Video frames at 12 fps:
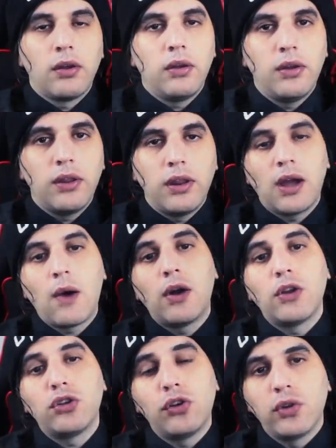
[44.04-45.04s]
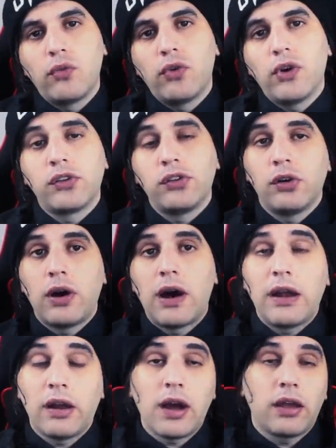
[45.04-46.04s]
y dedicaba todo su esfuerzo al
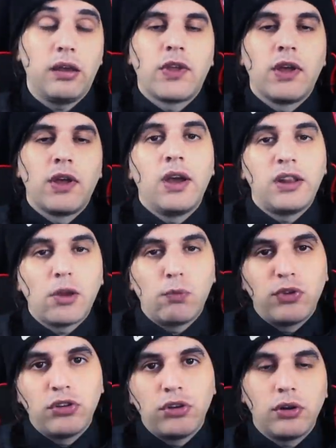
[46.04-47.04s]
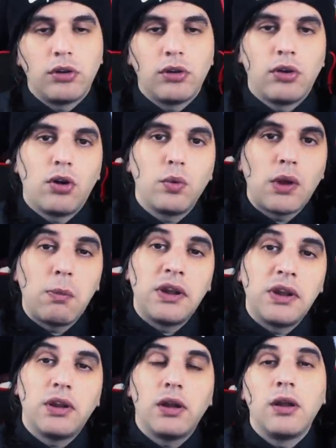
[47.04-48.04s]
hacking. Esta obsesión,
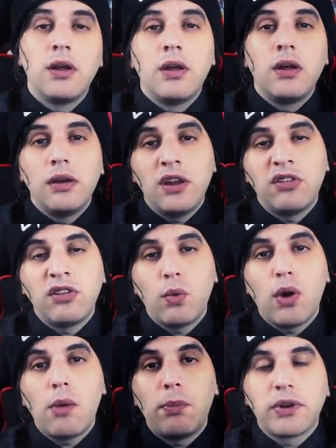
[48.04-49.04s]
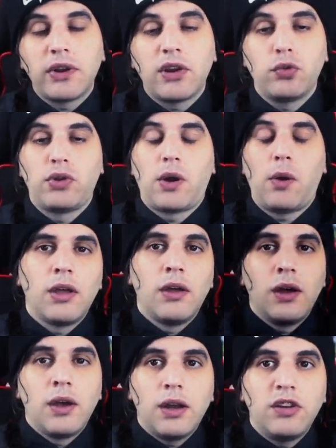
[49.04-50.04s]
obviamente, le llevó a perder su trabajo.
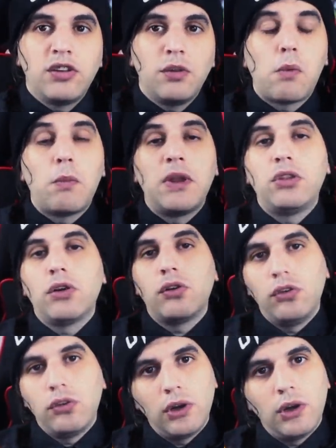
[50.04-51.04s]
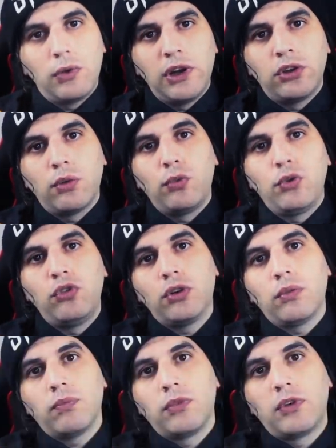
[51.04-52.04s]
En ese momento no le molestó
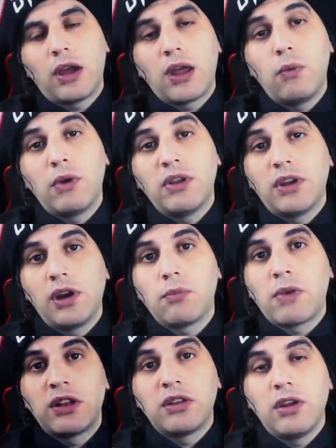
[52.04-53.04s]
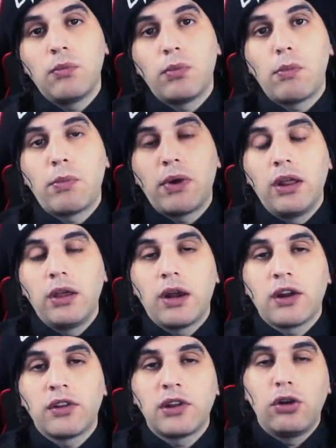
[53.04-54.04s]
mucho, ya que iba a tener más tiempo para
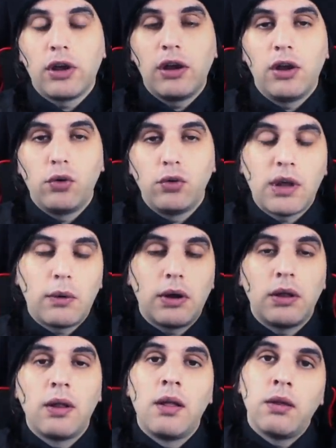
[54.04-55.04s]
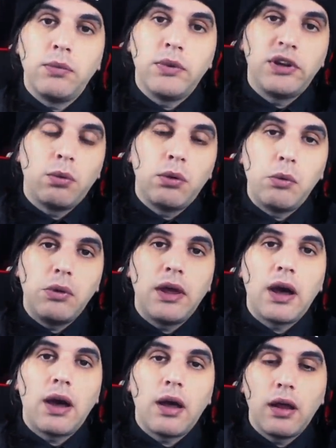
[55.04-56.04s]
dedicarse a lo que él le gustaba, mientras
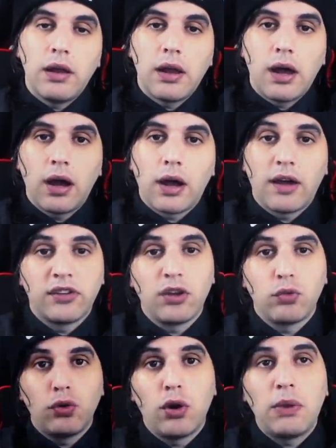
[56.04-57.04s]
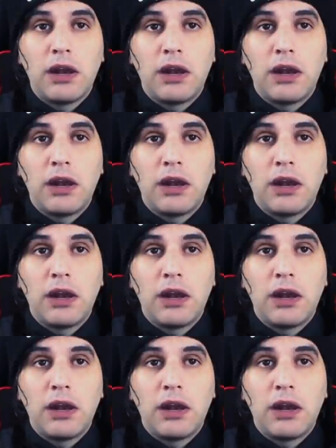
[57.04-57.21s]
vivía en la casa de su novia en